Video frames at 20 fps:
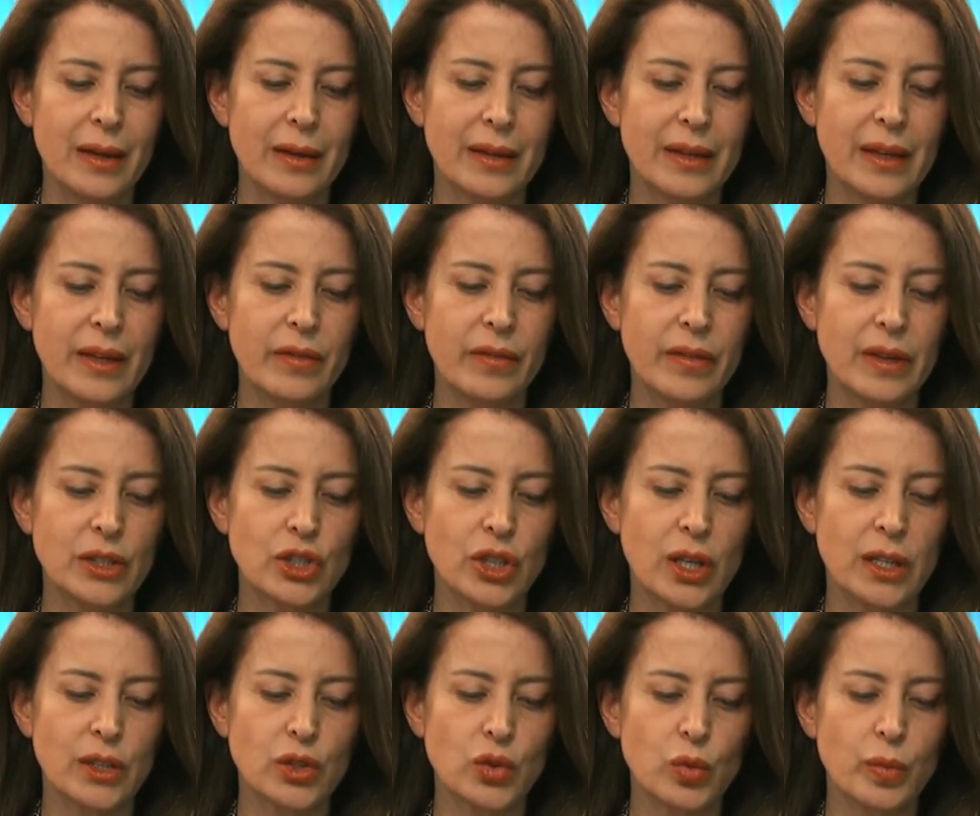Chi
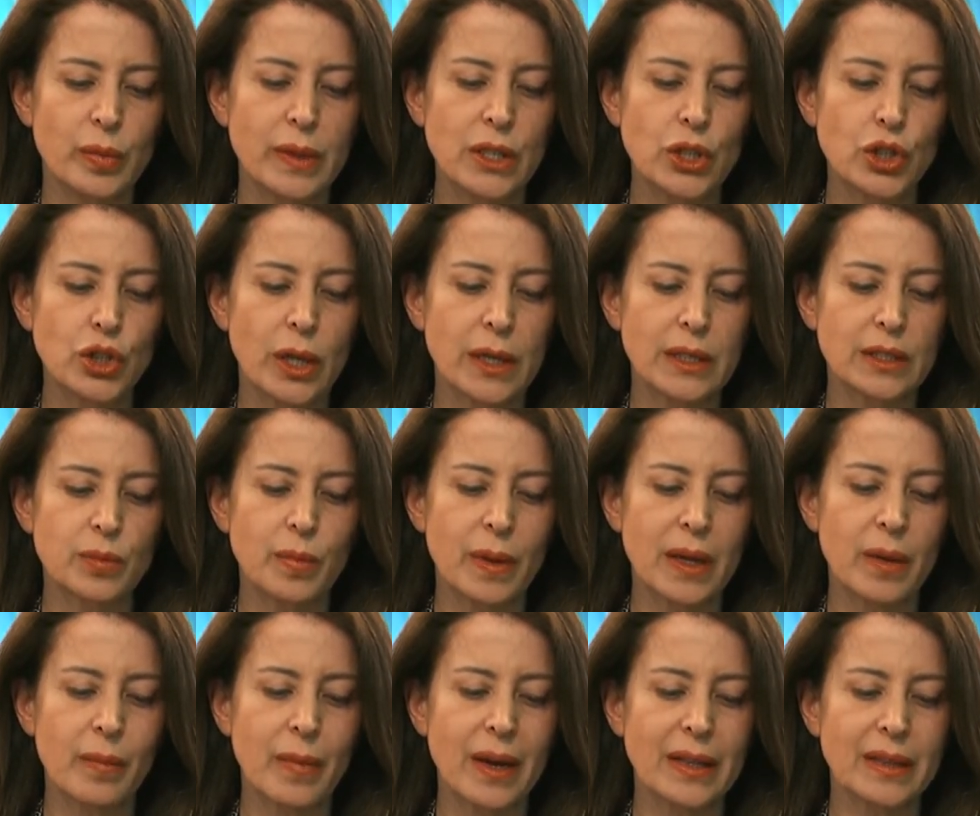invece le subisce
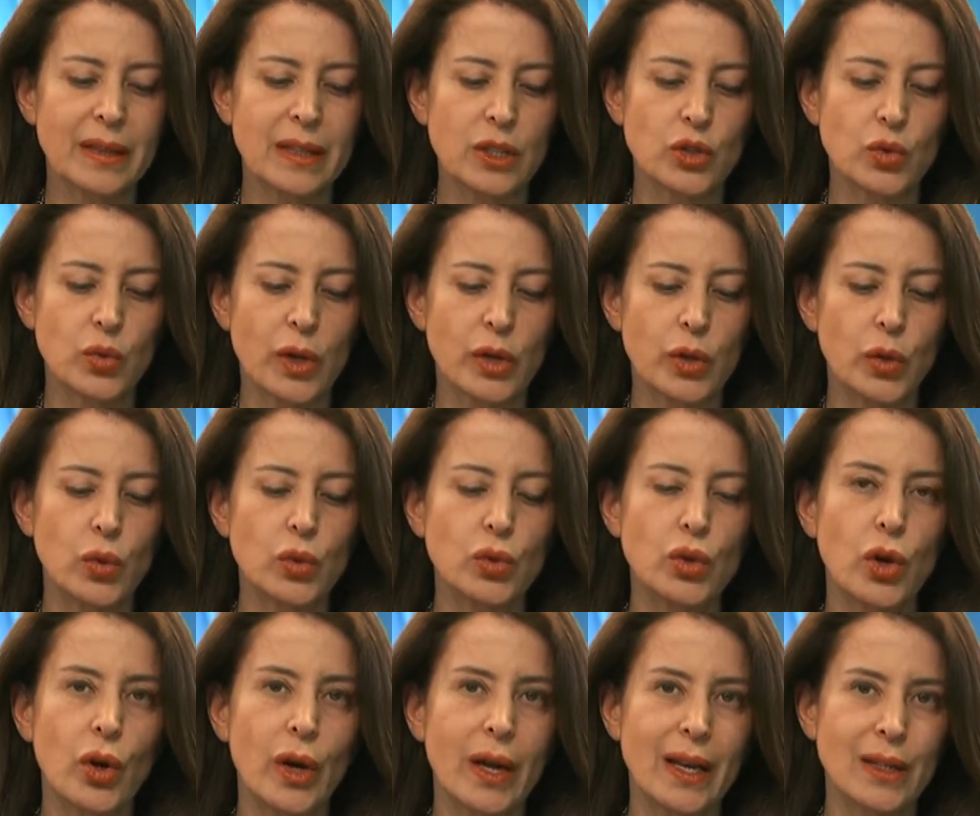sperimenta il suo
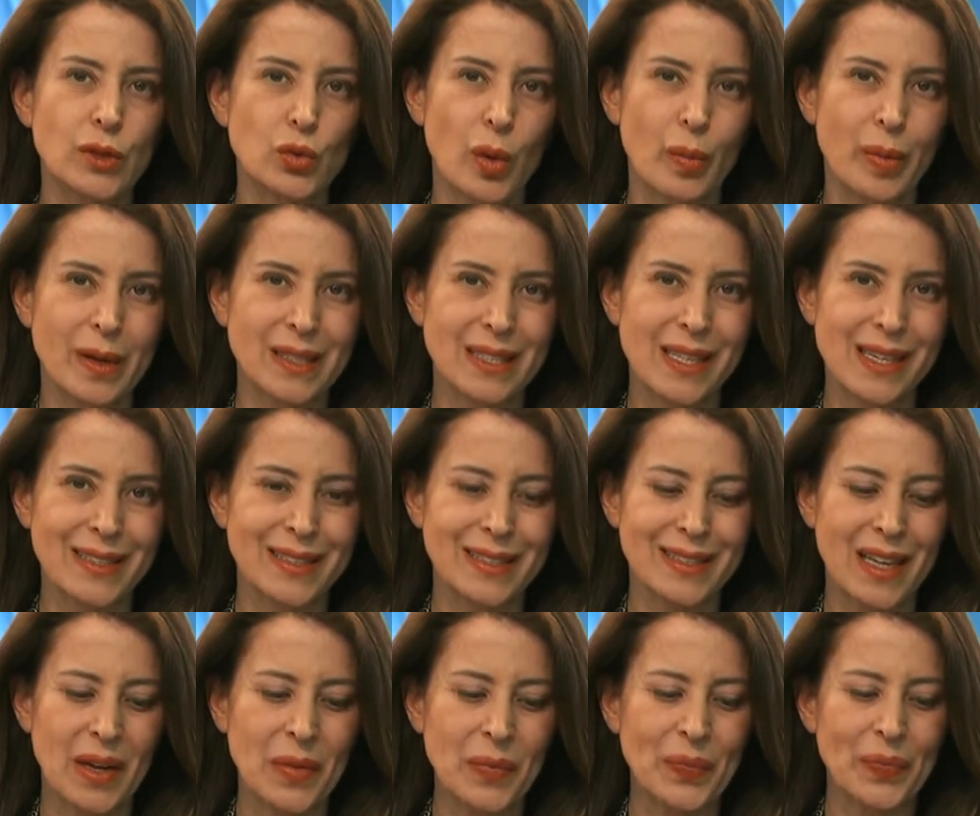aiuto e la sua
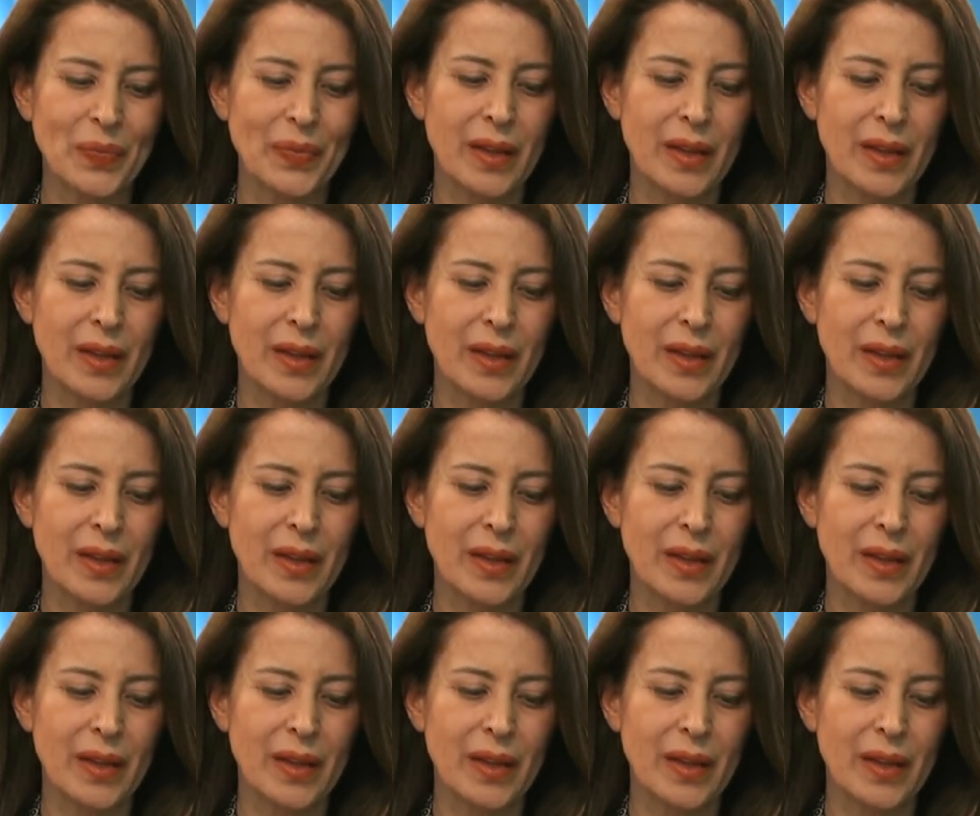presenza.